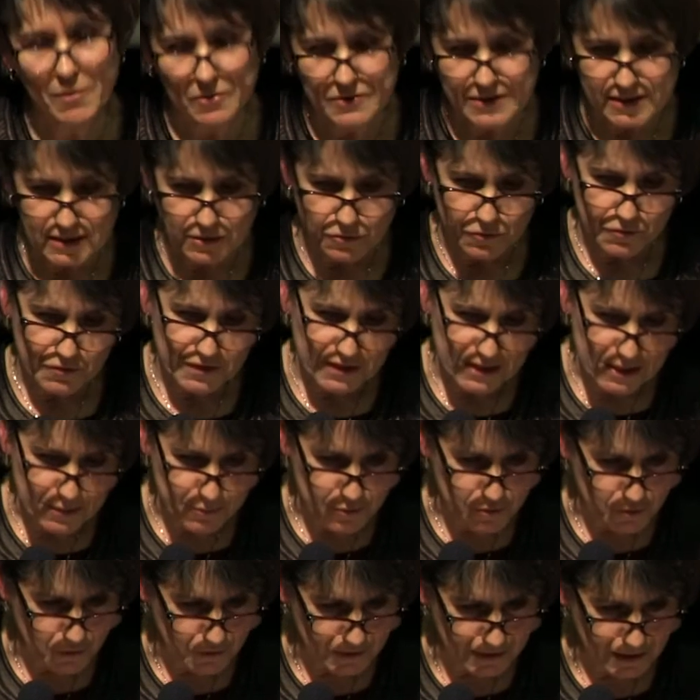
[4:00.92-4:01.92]
la pensée de
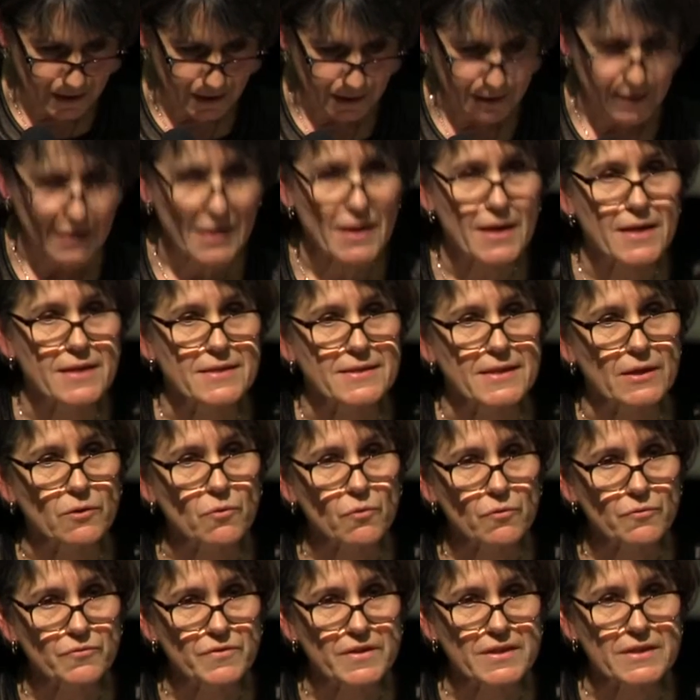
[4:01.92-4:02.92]
Philippe Seguin, ses
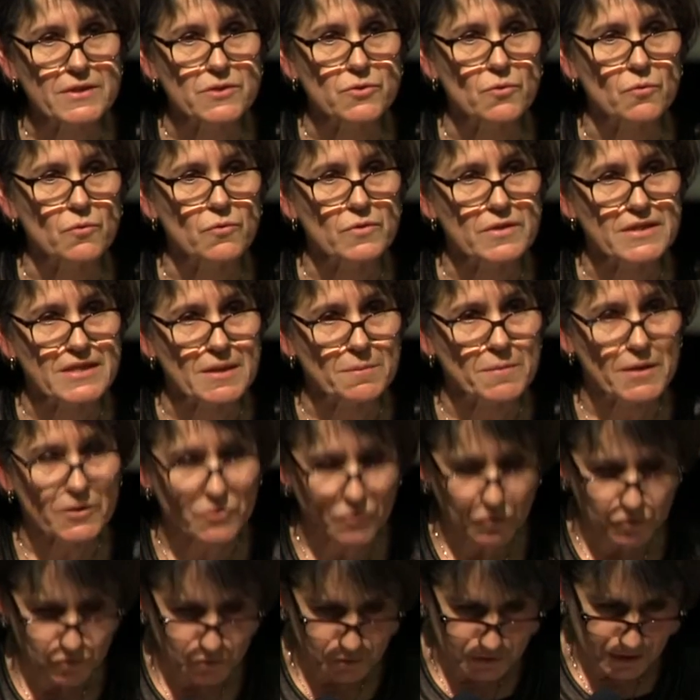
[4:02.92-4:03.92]
convictions, ses
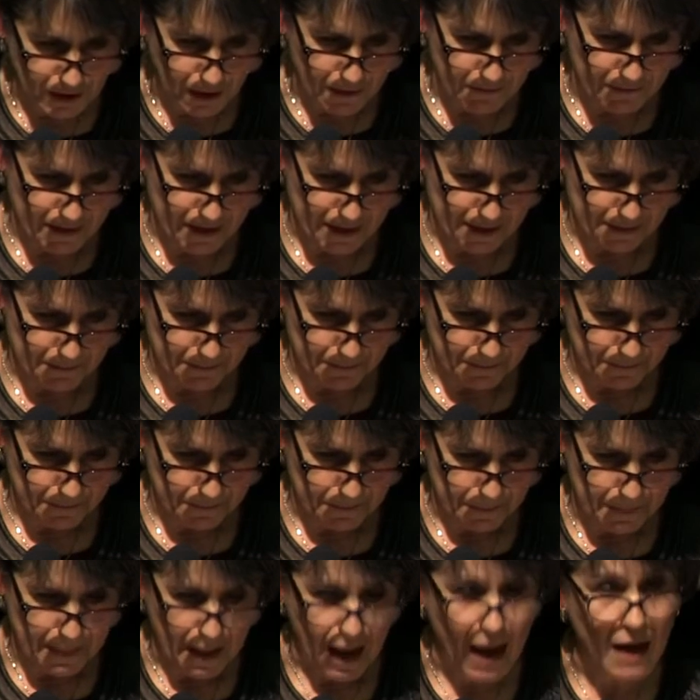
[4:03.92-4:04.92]
méthodes de travail.
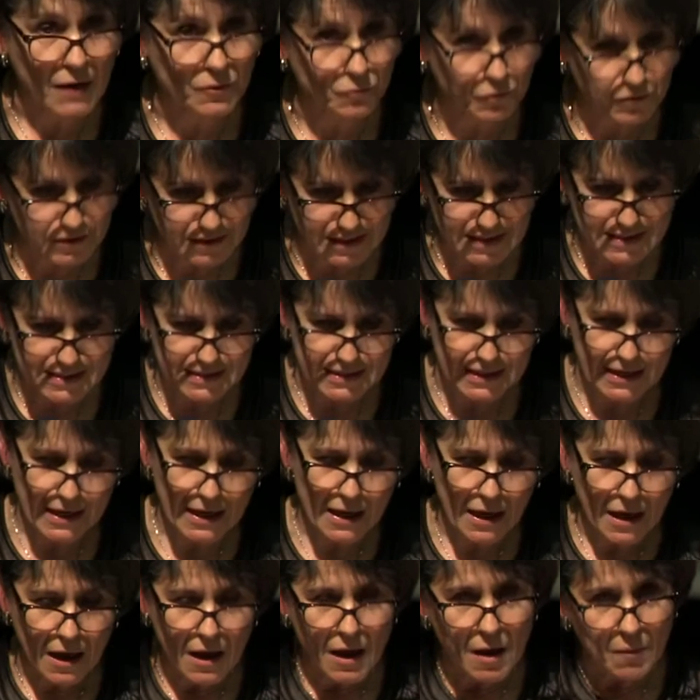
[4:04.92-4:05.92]
Arnaud
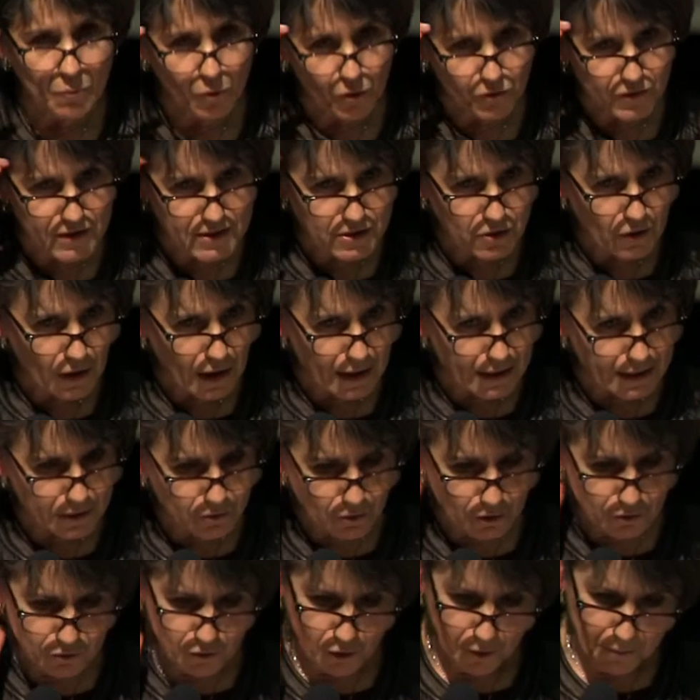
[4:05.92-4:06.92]
Tessier, professeur à
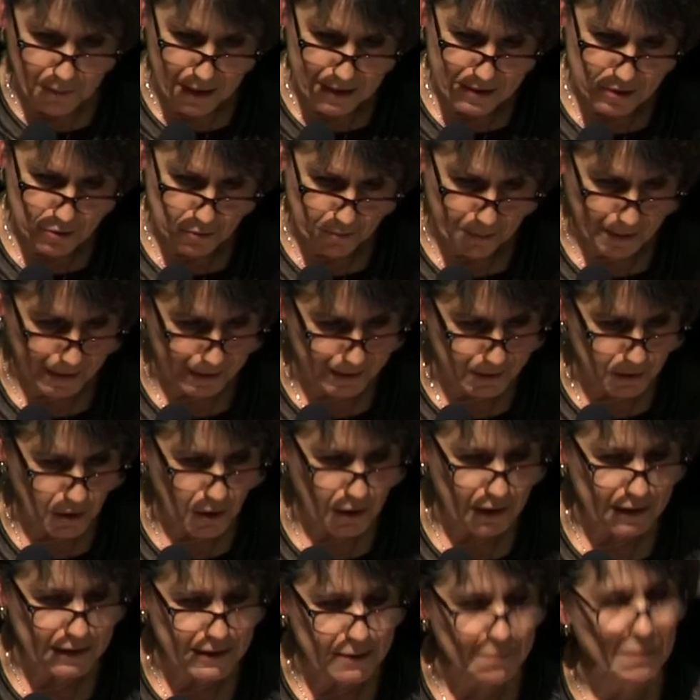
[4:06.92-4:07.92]
l'École normale
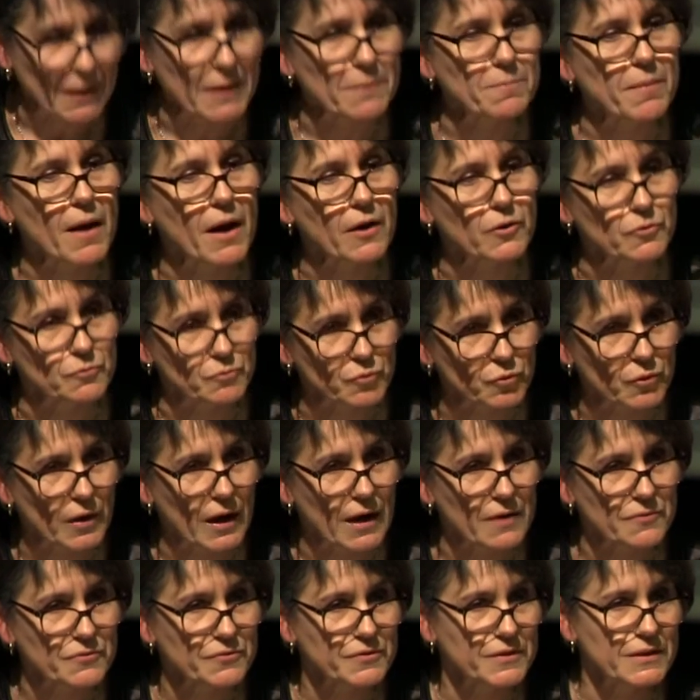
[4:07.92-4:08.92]
supérieure et qui prépare une
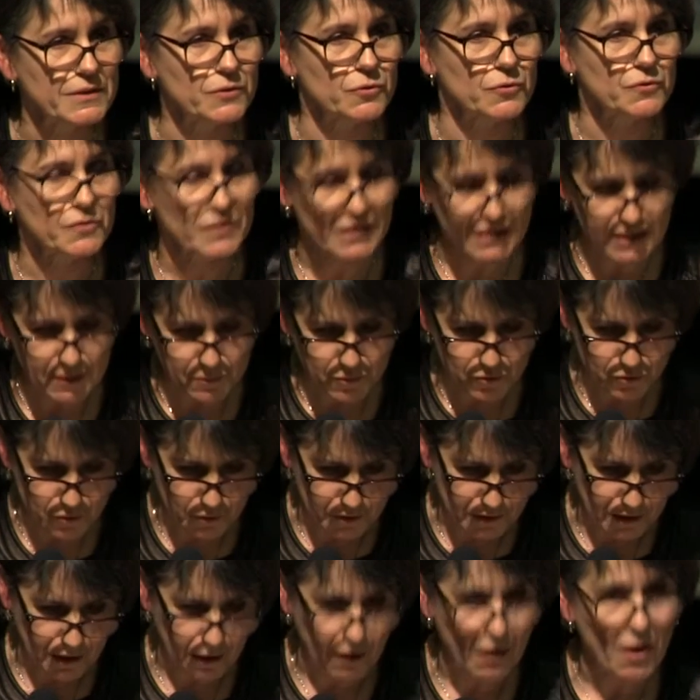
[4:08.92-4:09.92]
biographie de Philippe
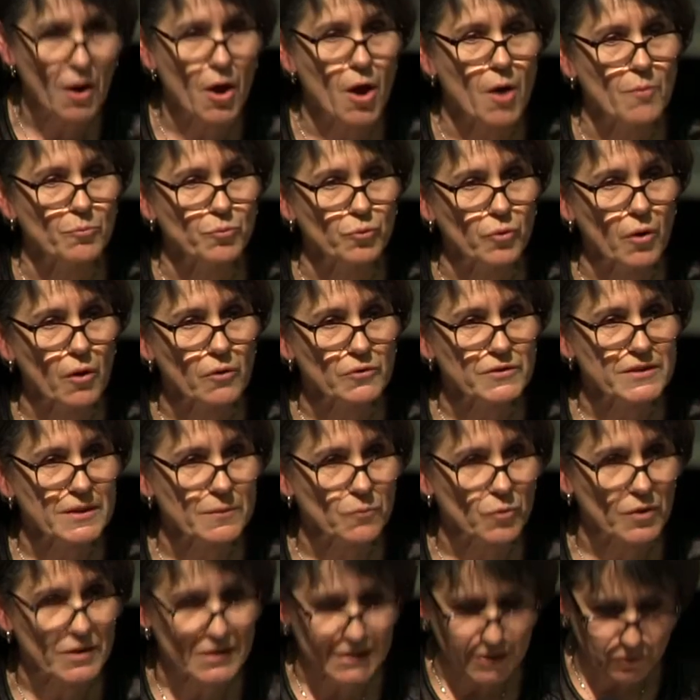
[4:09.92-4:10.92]
Seguin, pourra en
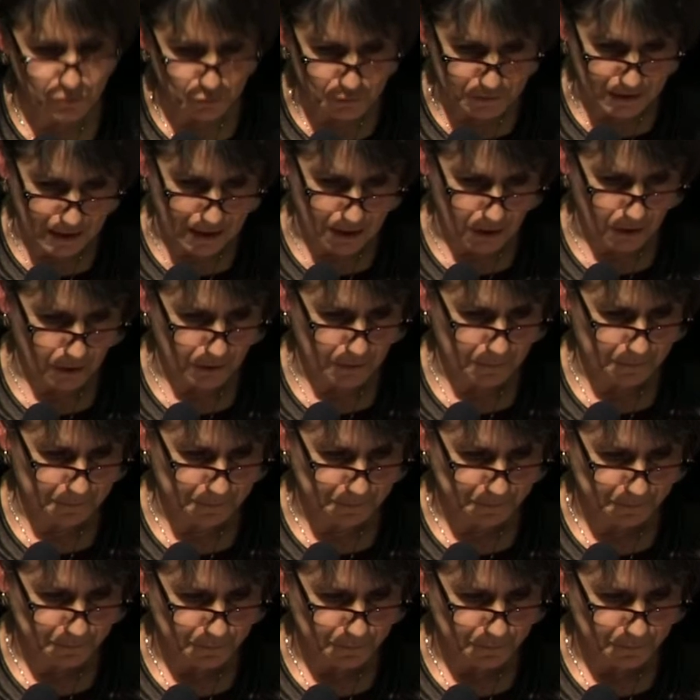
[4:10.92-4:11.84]
témoigner tout à l'heure.